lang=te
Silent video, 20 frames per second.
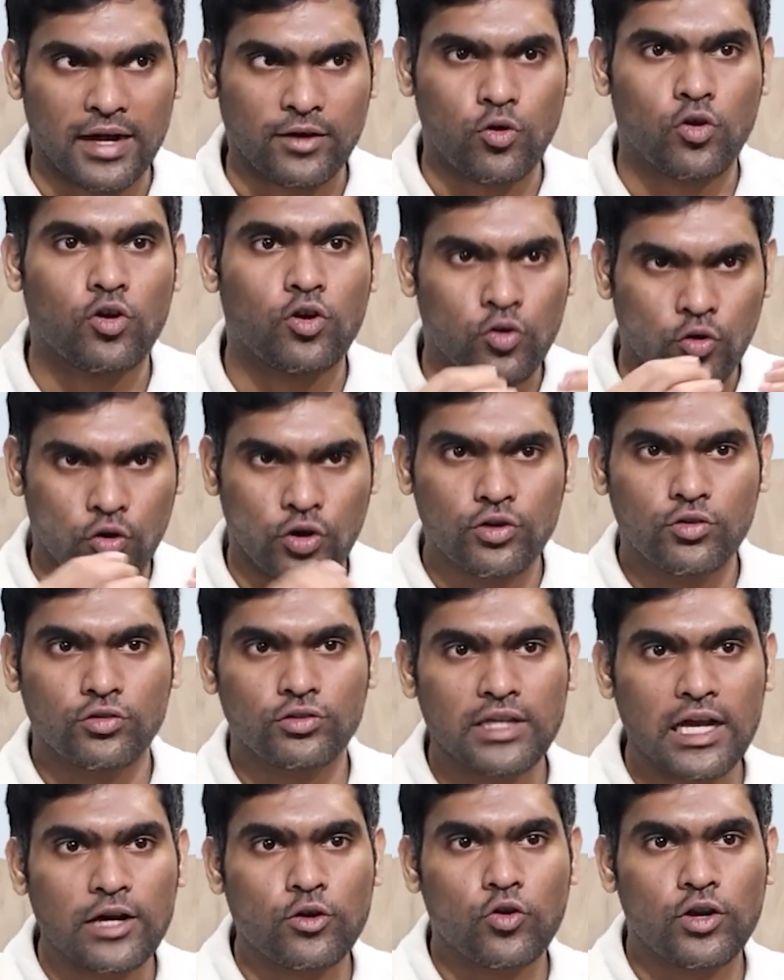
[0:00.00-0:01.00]
మనకు ఒక
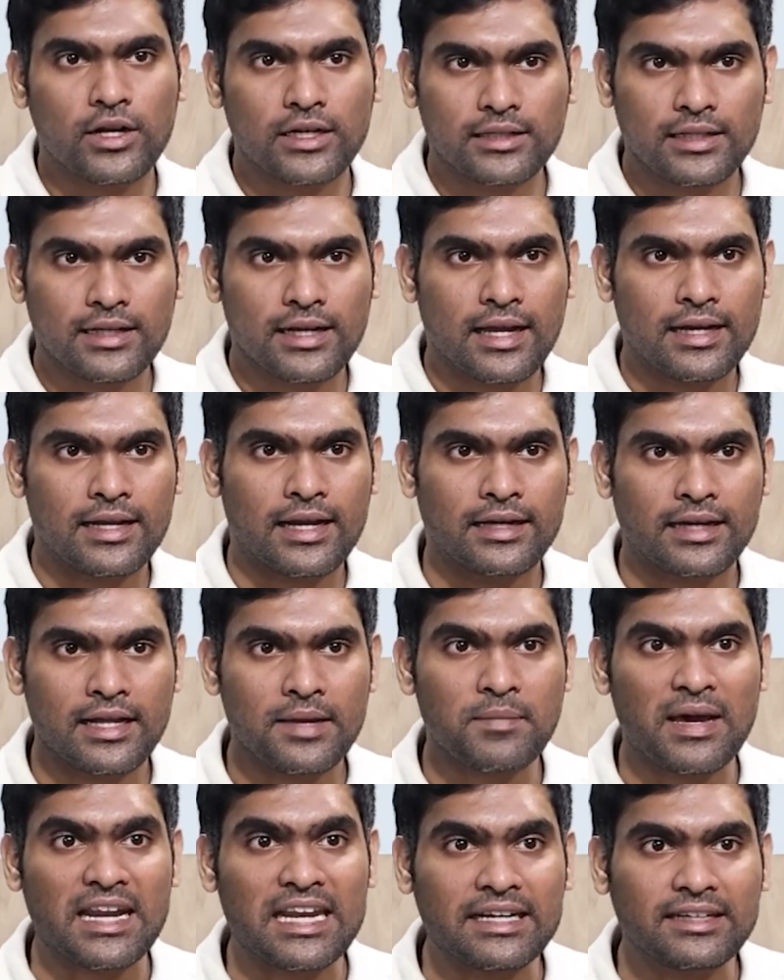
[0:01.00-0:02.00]
కోరిక ఉంది ఆ కోరిక తీరాలి
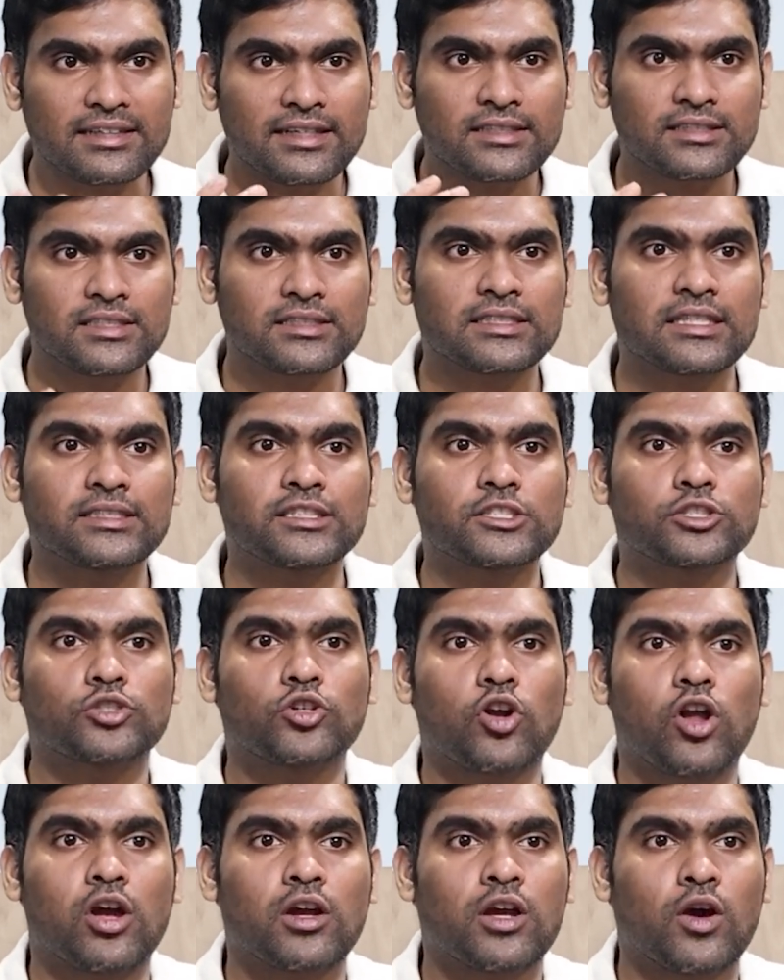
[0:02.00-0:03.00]
అంటే మన ఇంటెన్షన్స్ ఎంత
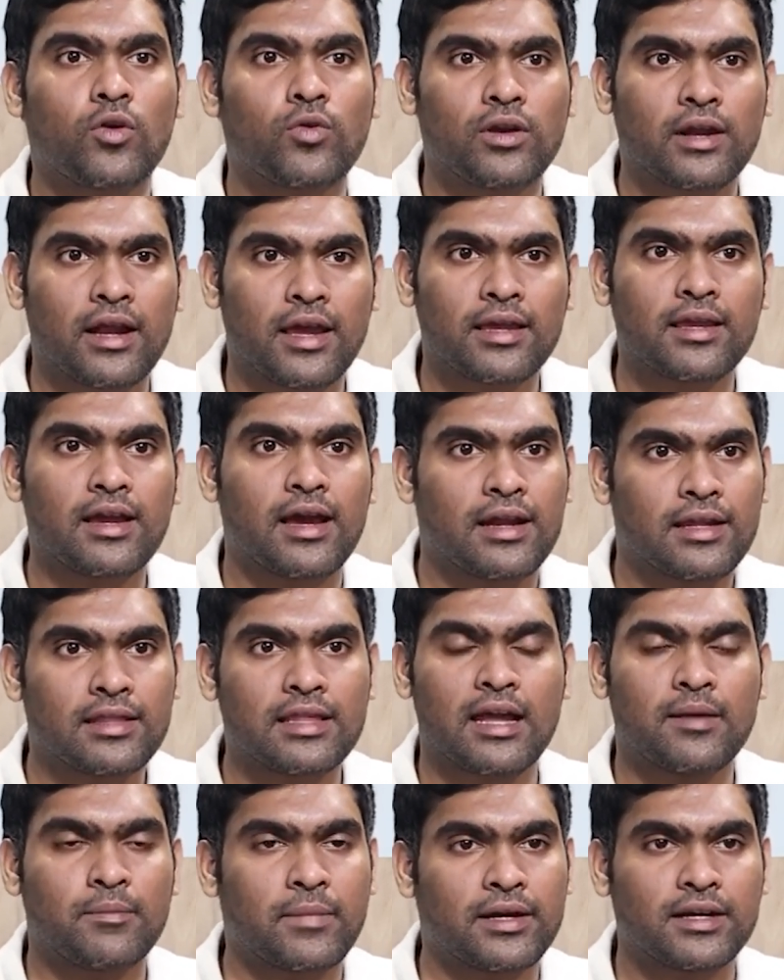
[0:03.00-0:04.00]
స్ట్రాంగ్గా ఉన్నాయి
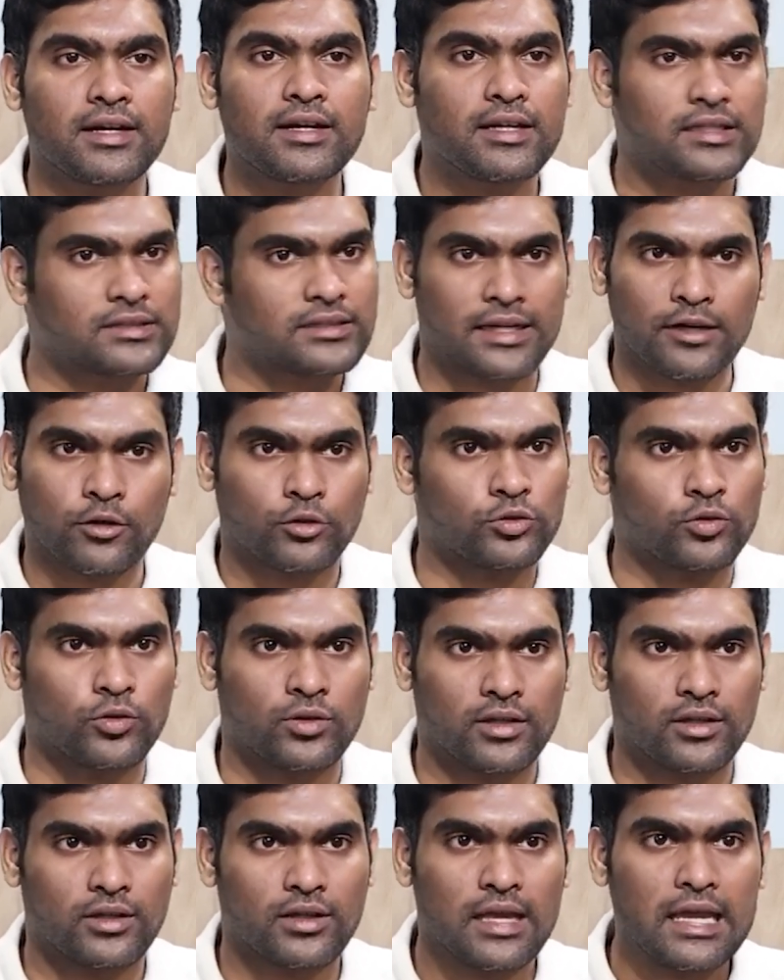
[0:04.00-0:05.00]
అనే దాన్ని బట్టి డిసైడ్
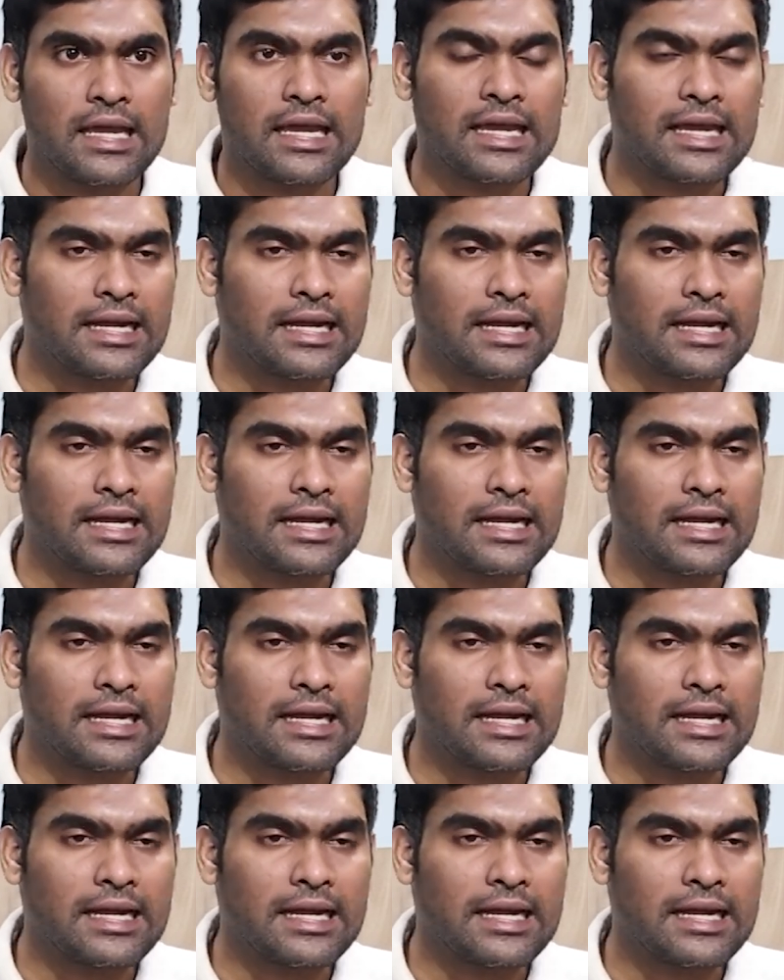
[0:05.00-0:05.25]
అవుతుంటుంది